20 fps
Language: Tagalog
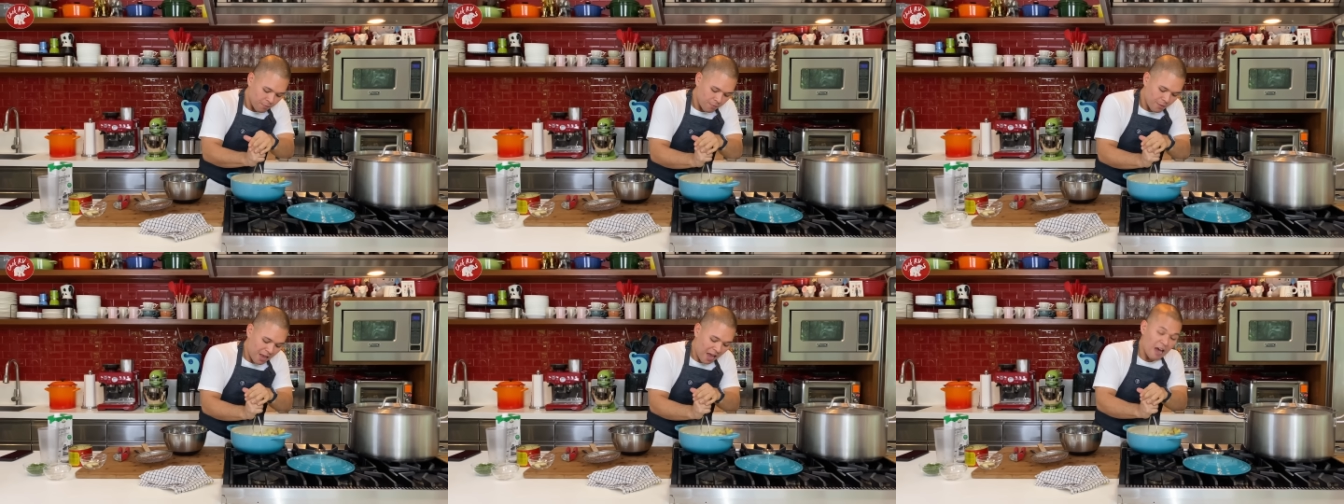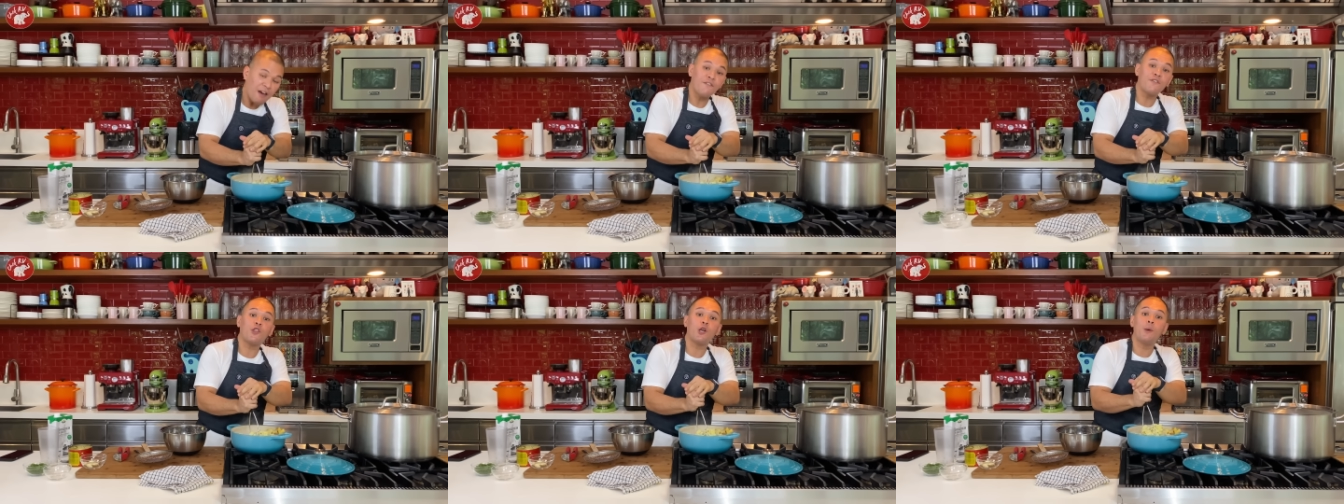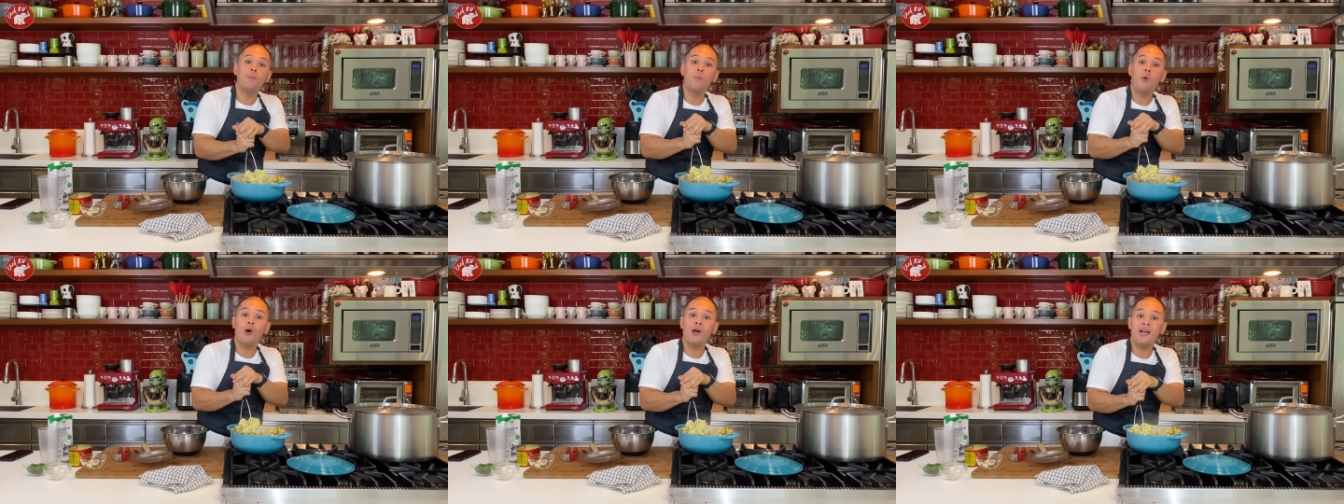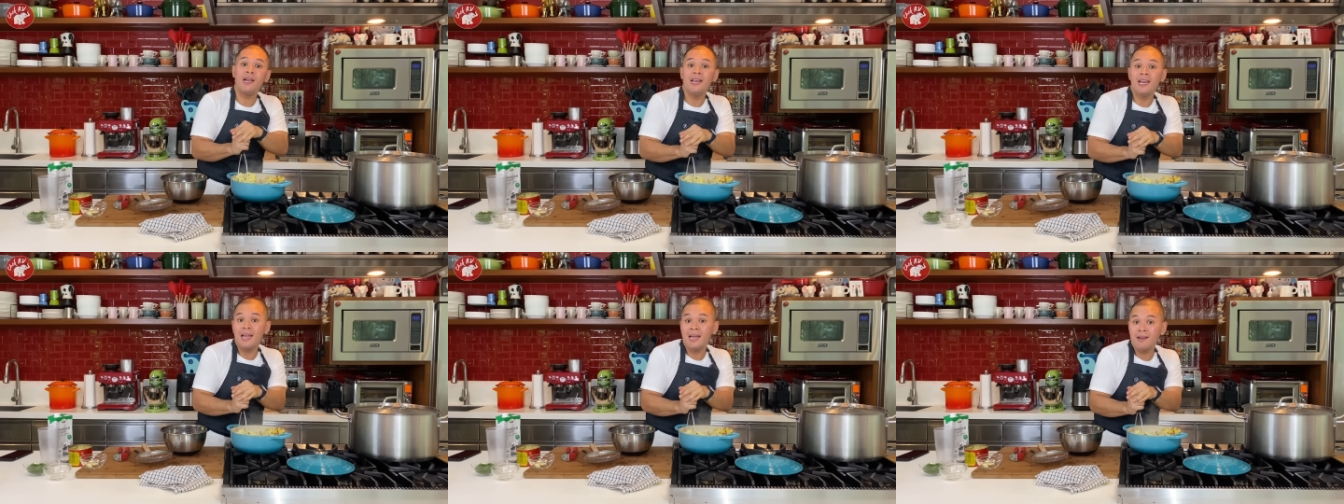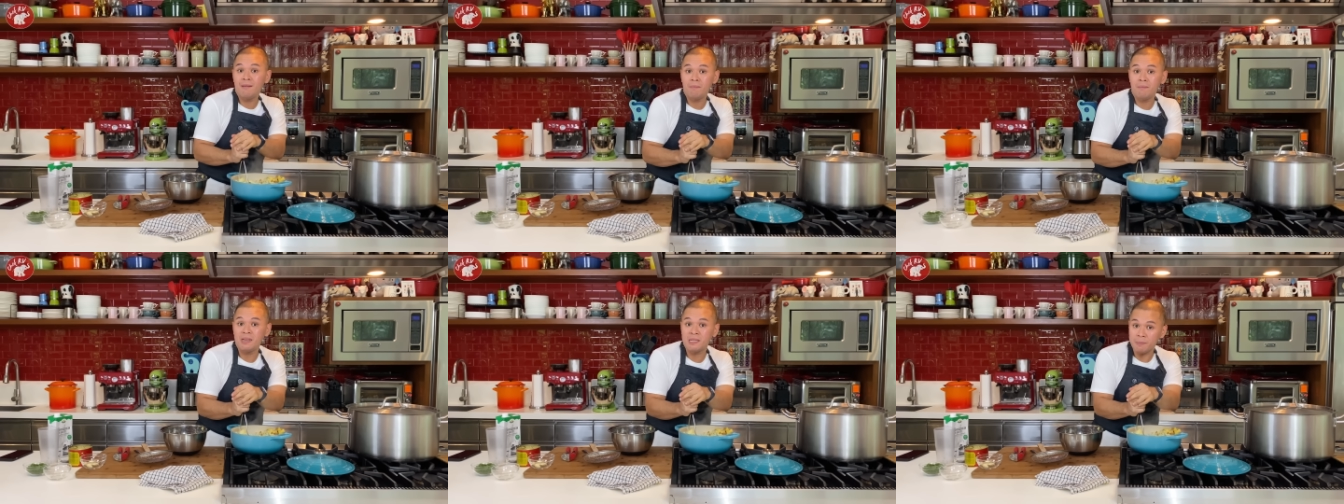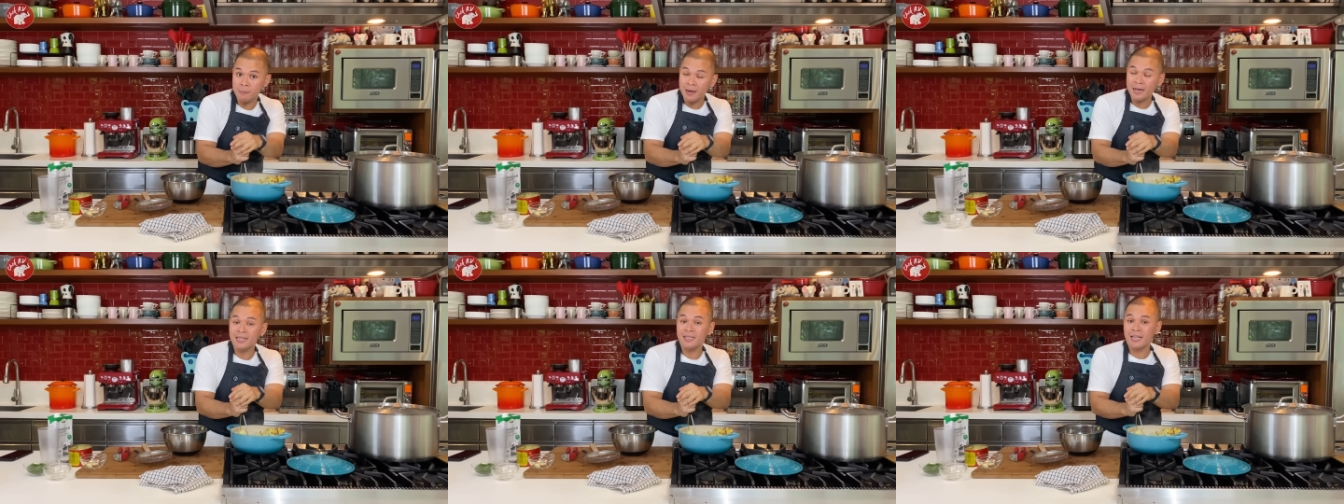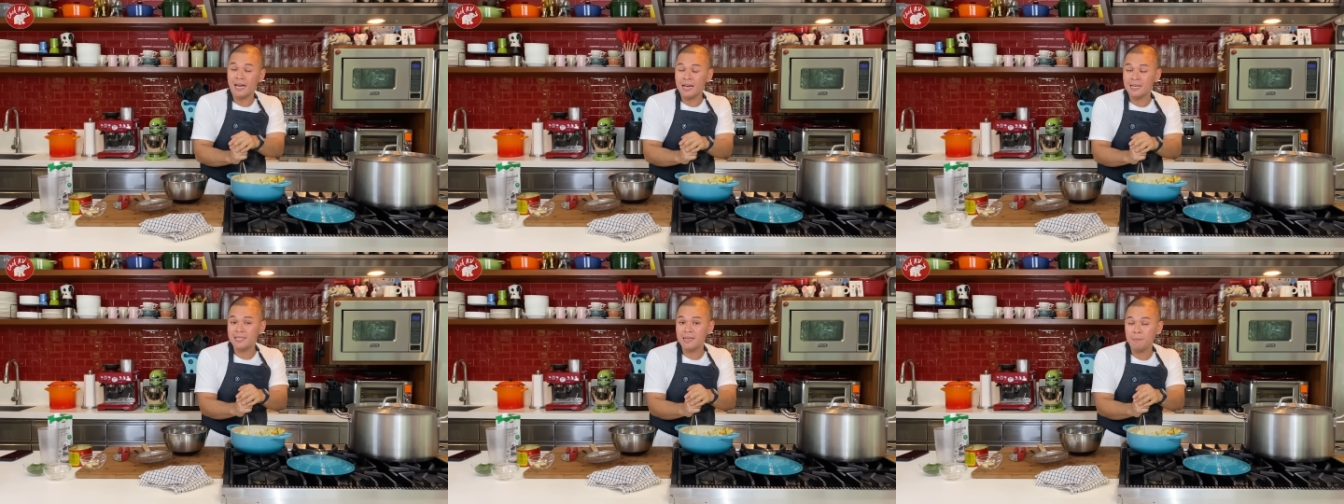after boiling. Mas
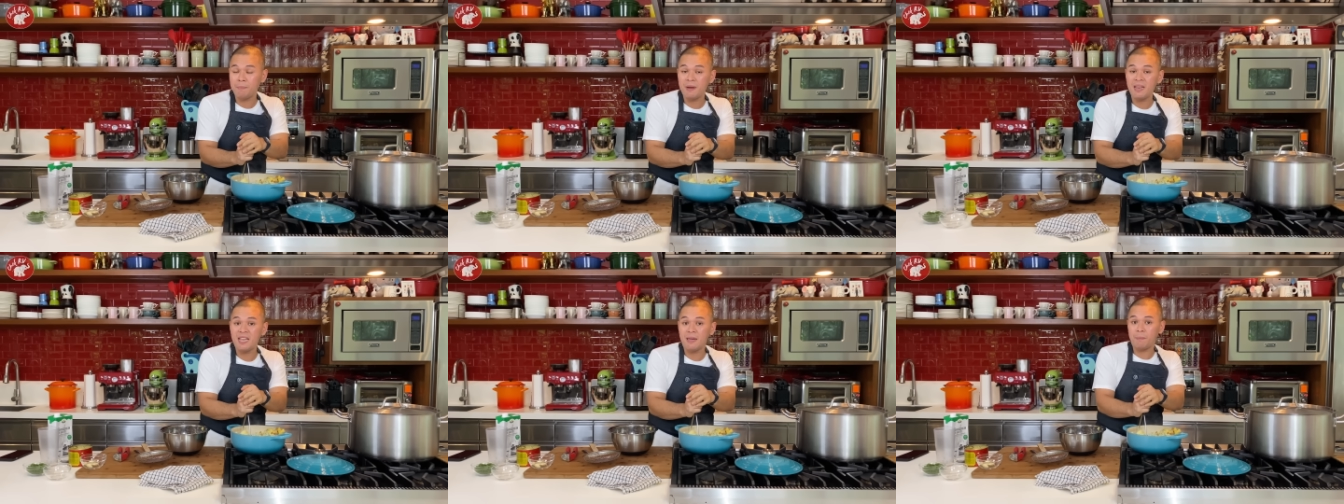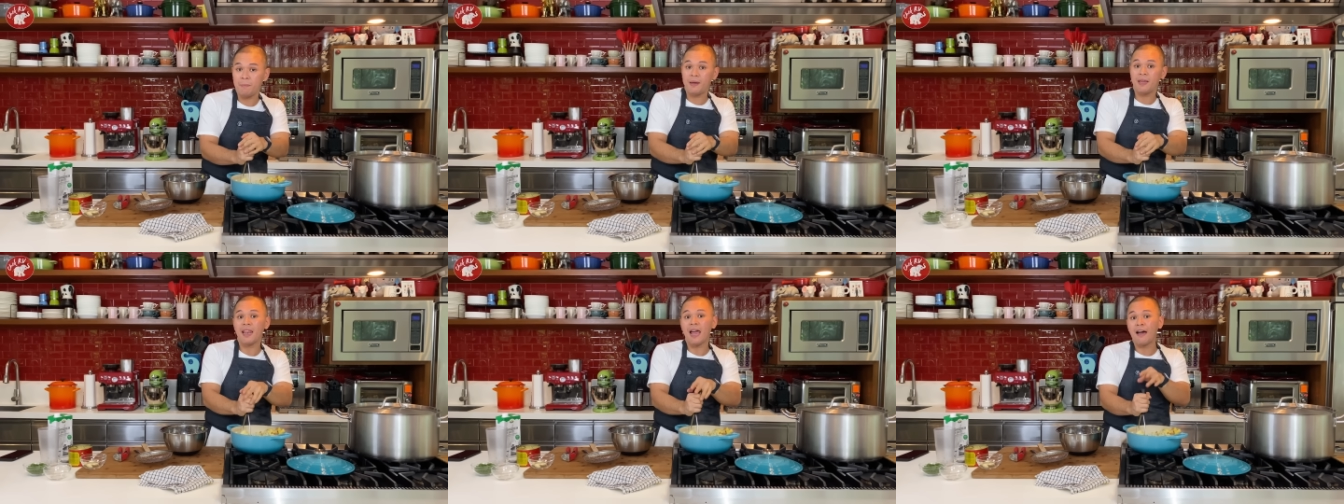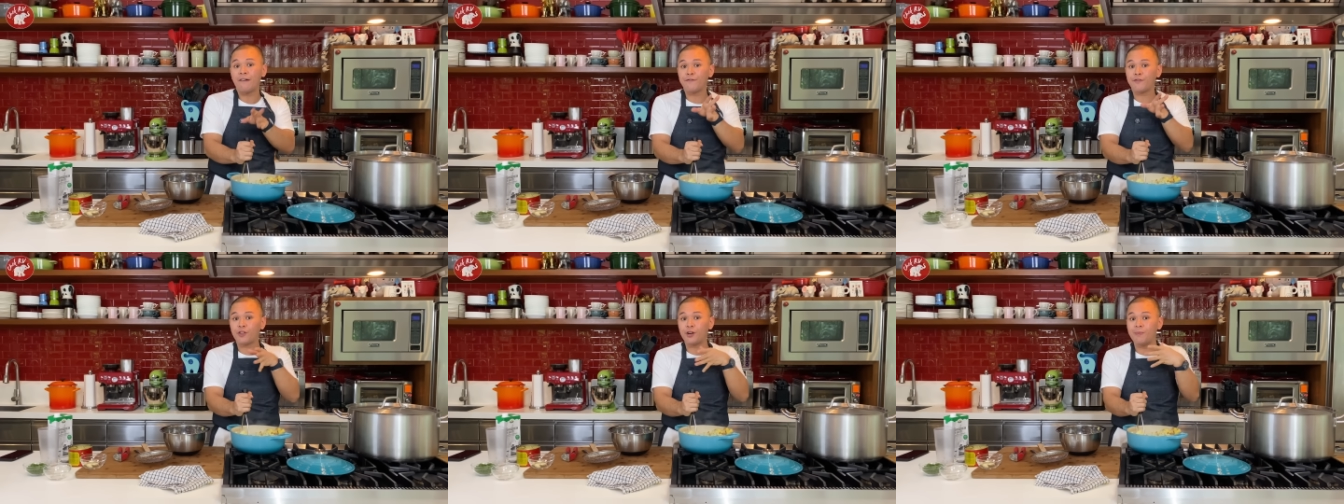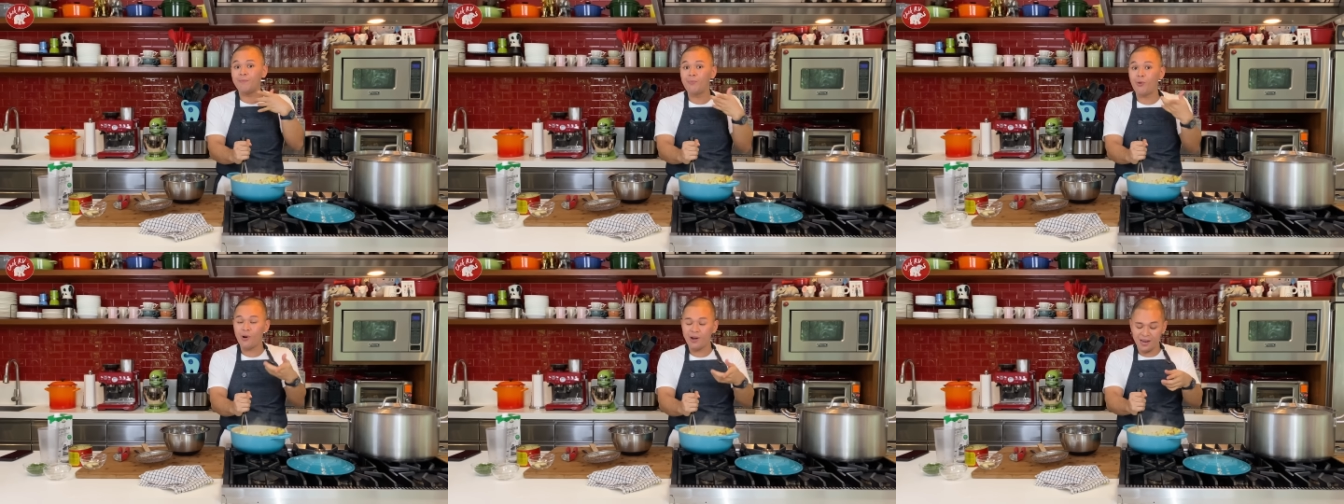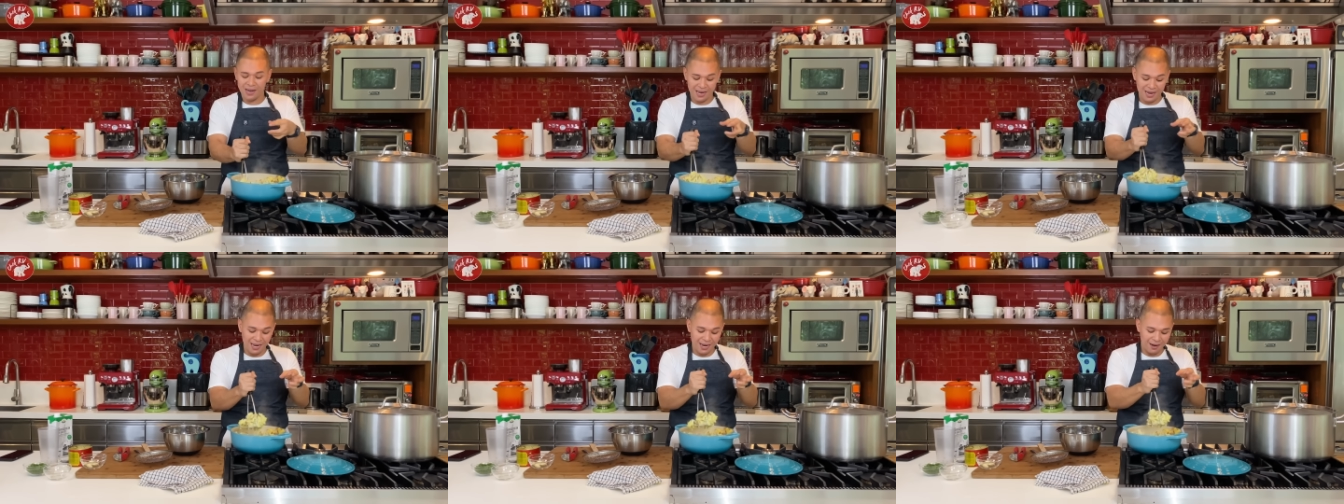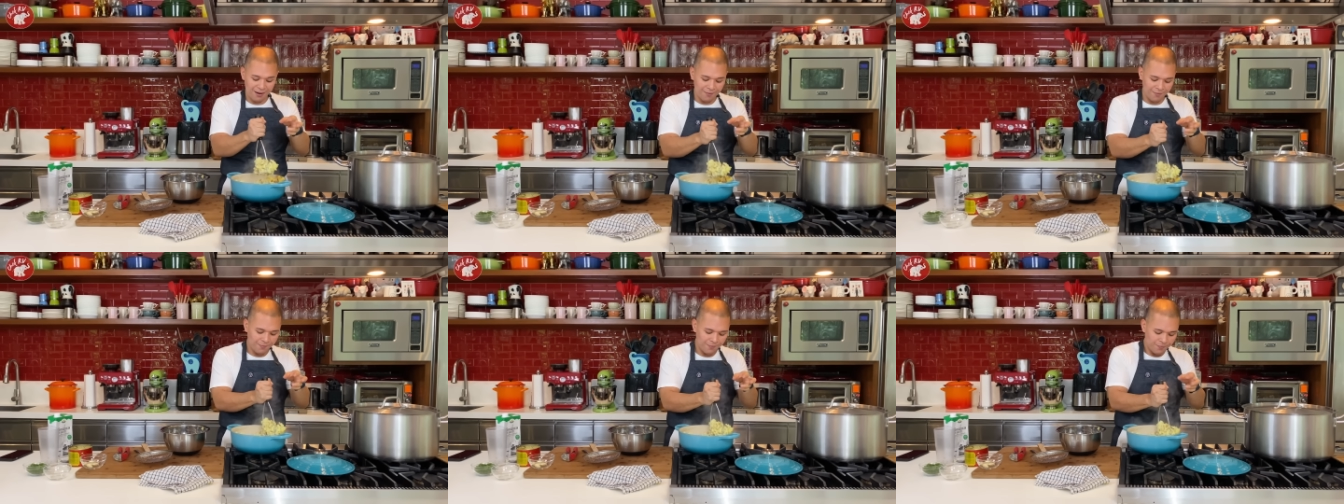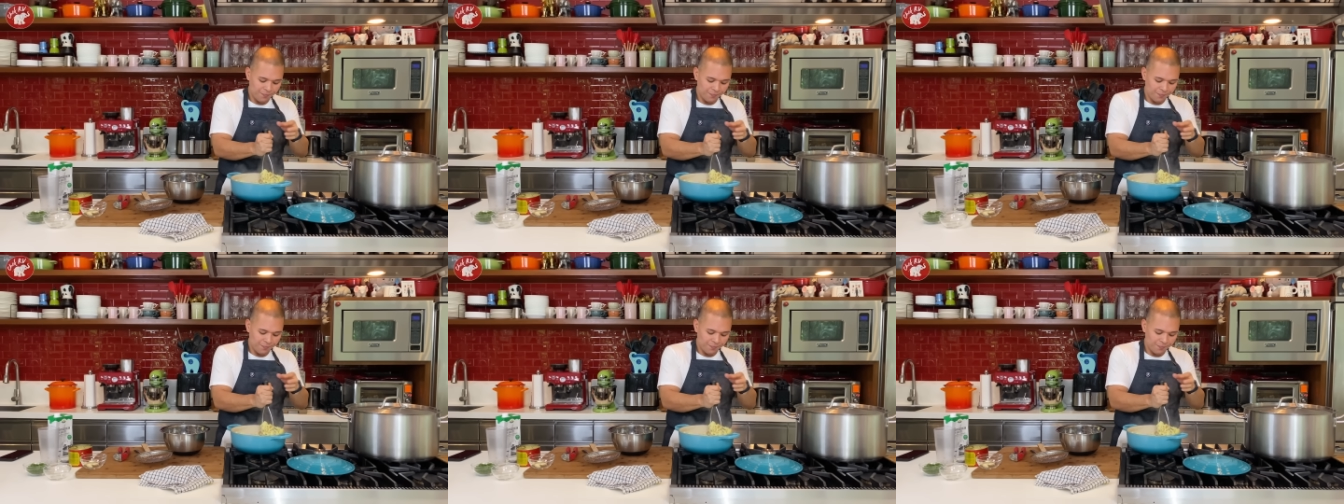maganda kasi pinipil after boiling